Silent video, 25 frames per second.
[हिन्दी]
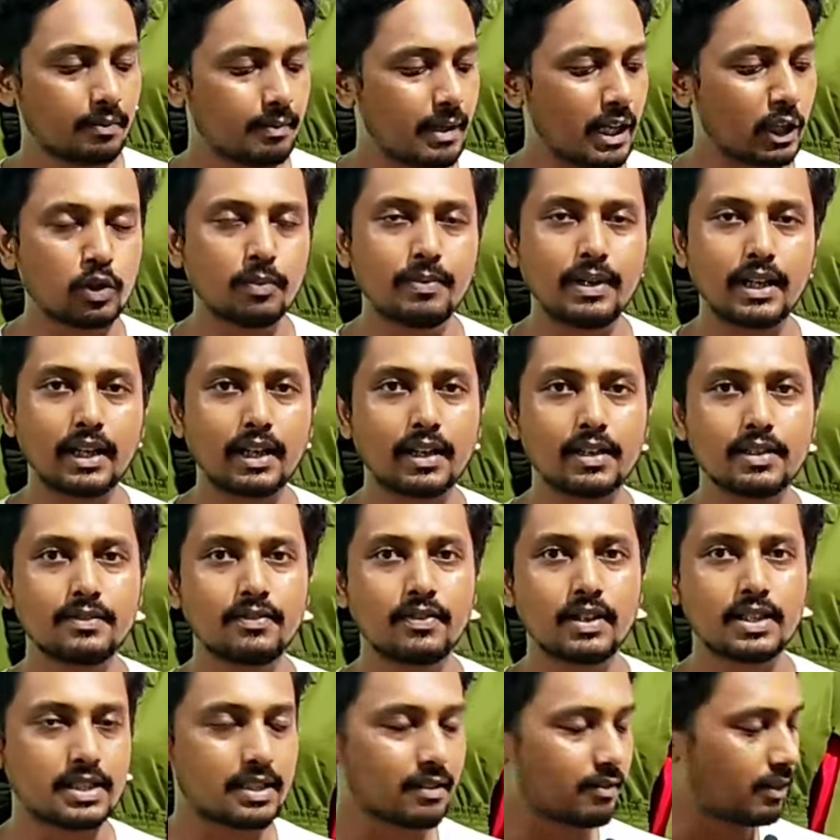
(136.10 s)
बैक टू बैक है
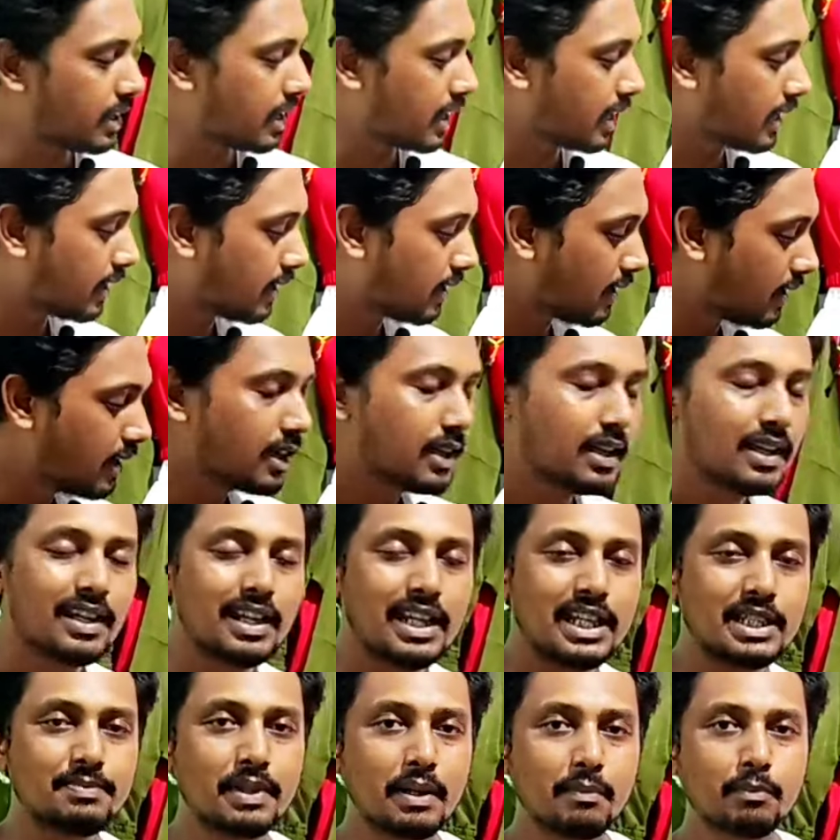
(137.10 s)
फेस्टिवल रहेगा
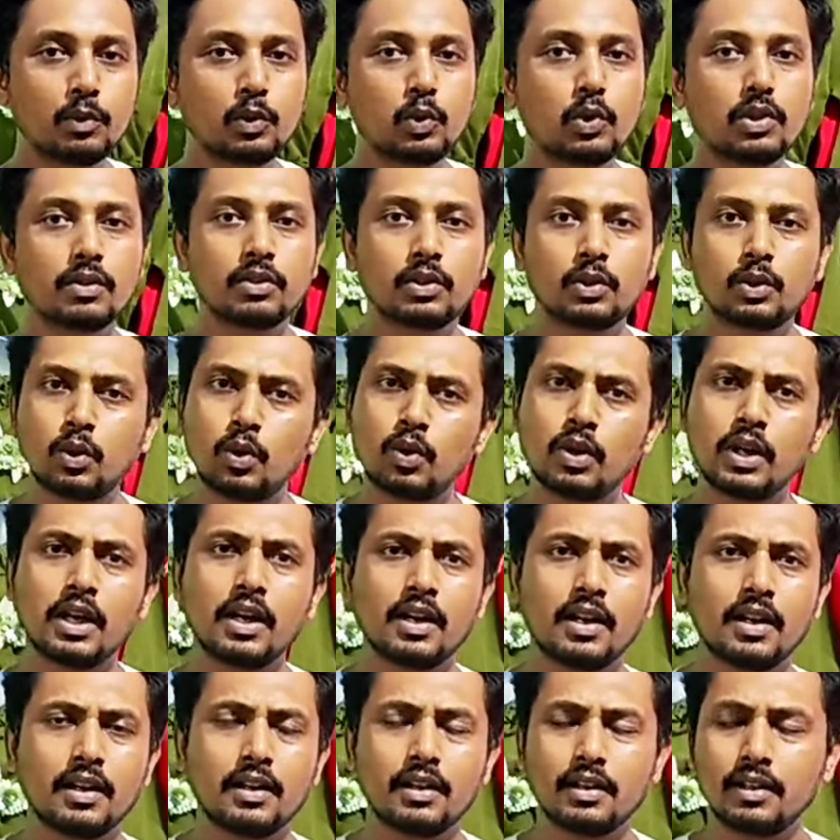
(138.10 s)
हम्म। इसमें हम
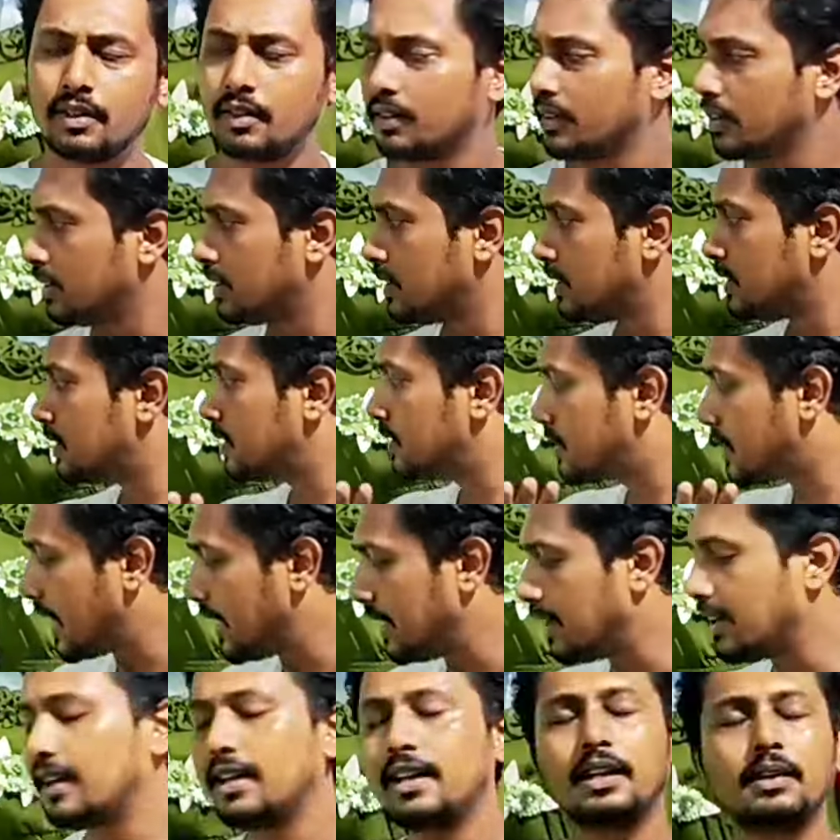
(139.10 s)
थोड़ा
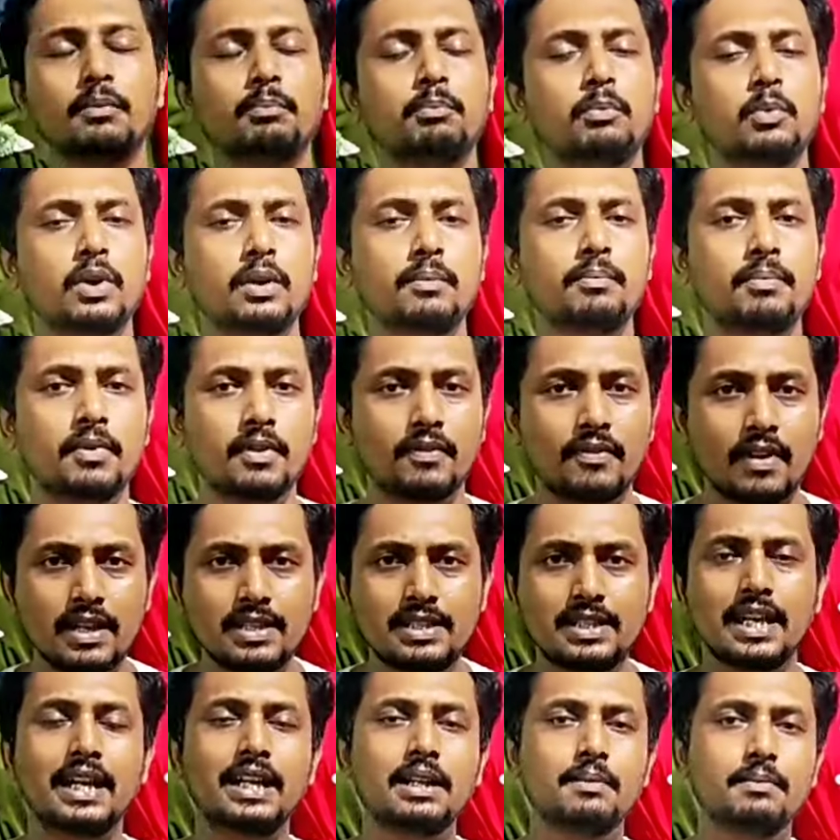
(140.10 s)
ट्राई करेंगे पूरा
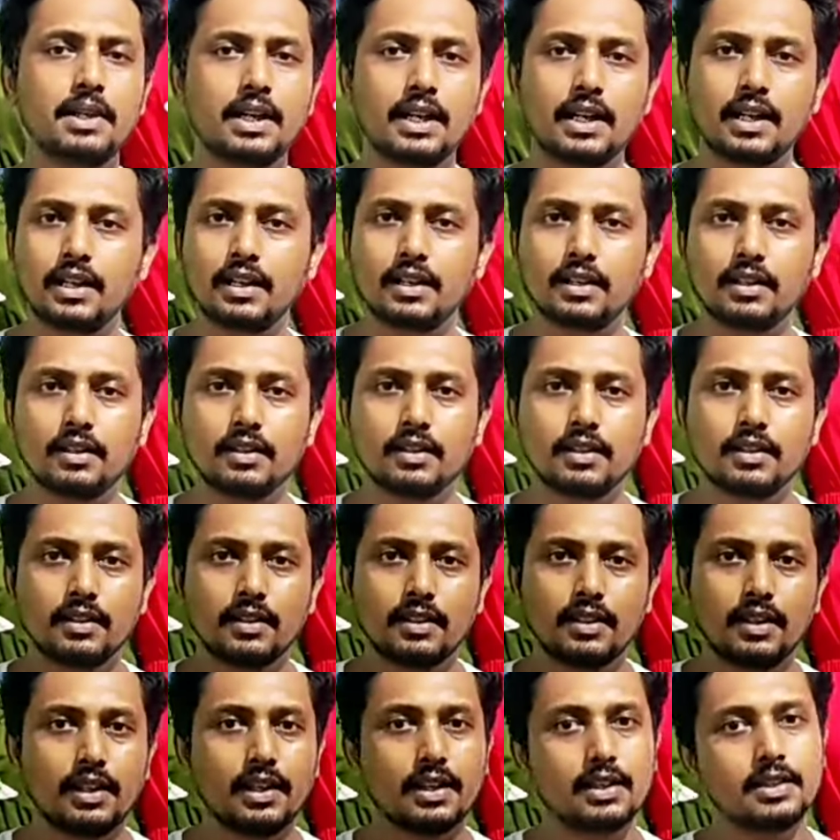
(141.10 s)
फैंसी आइटम दिखाने का
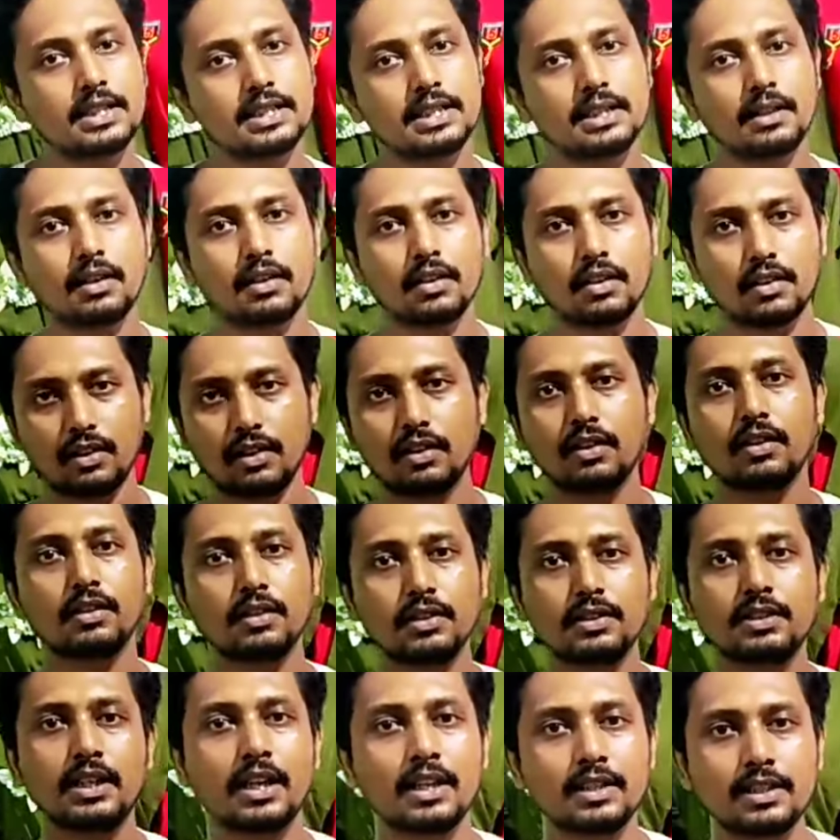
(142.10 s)
ठीक है जैसे
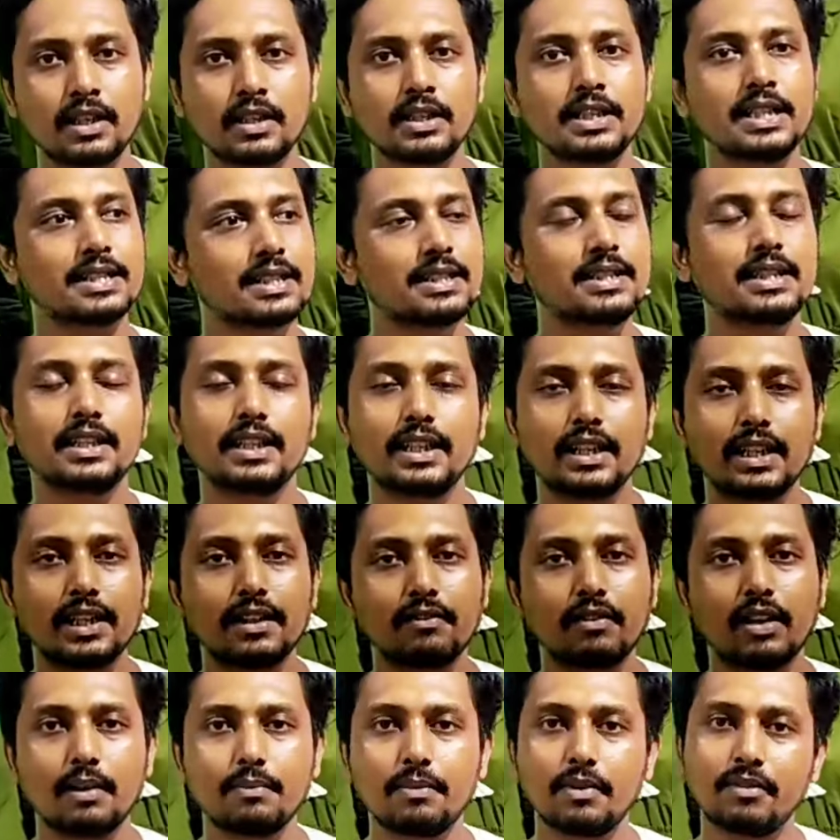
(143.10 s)
जहां जहां जैसे जगह
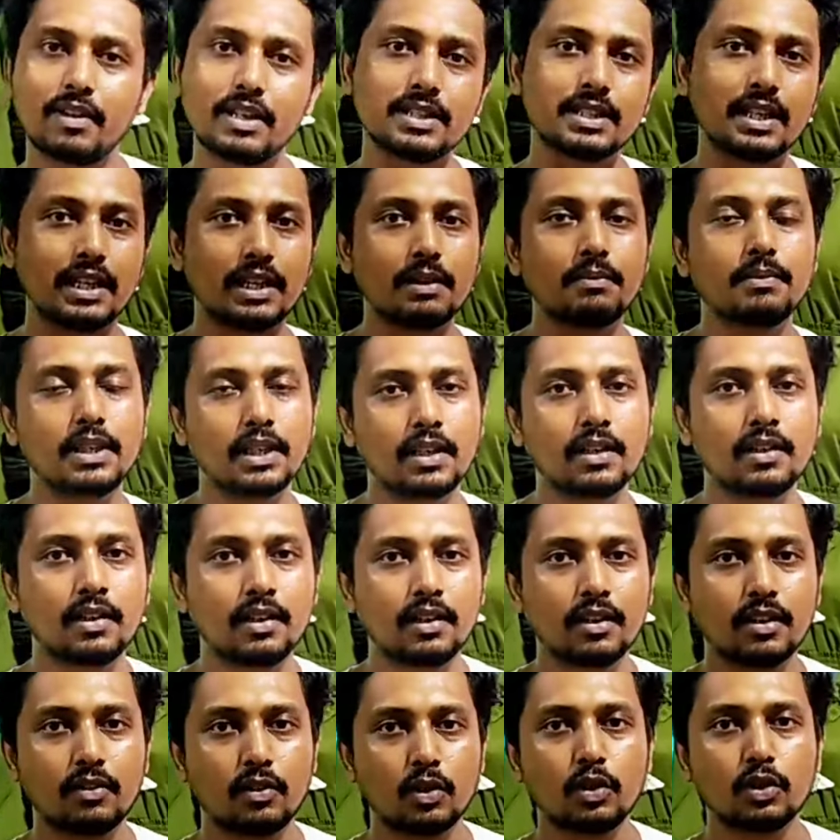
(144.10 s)
है वहां पे वैसा आइटम
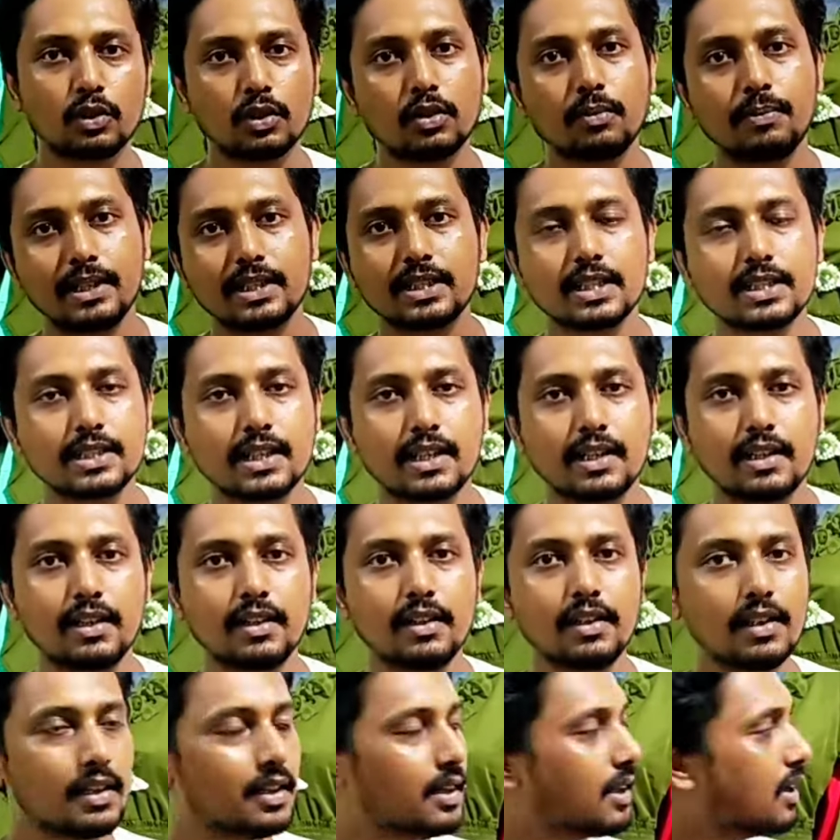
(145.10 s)
वो लोग तो बेचना
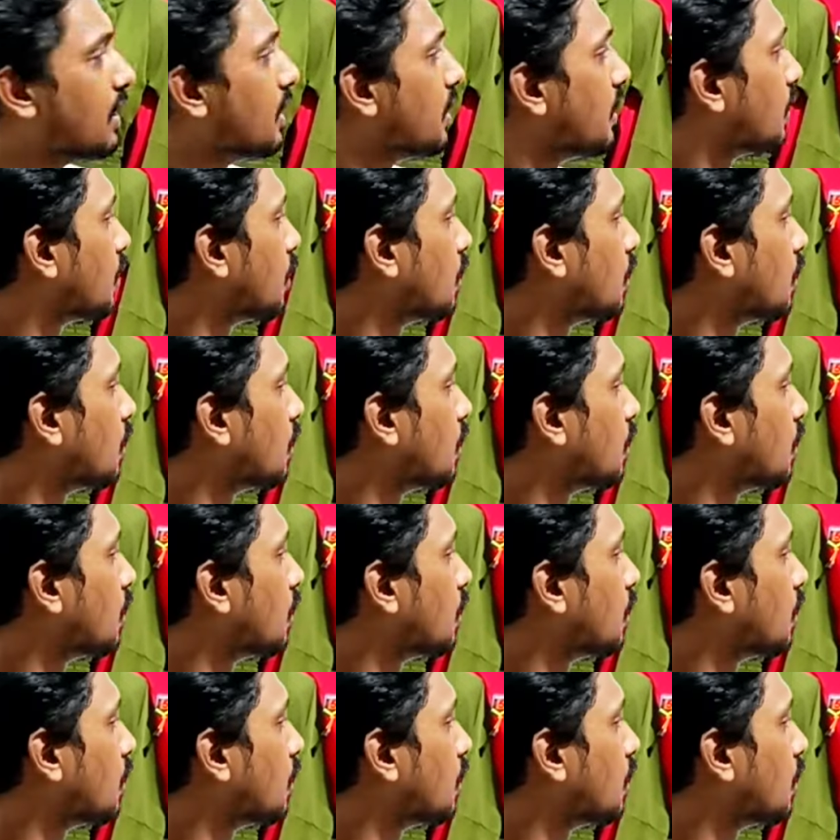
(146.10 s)
चाहेंगे हम्म।